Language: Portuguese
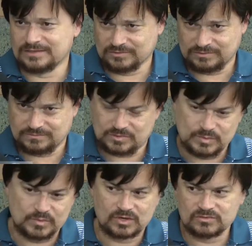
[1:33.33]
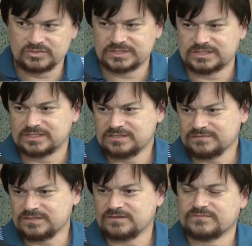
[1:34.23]
eu, como eu moro do Rio de Janeiro,
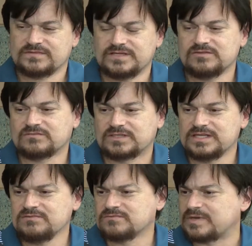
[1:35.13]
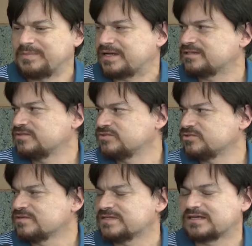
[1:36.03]
eu falei, ah, vocês não têm um aplicativo
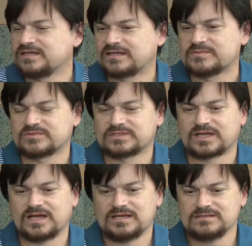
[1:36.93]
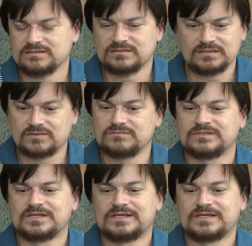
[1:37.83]
de ônibus aqui em Campos Gourda-Casas? Não.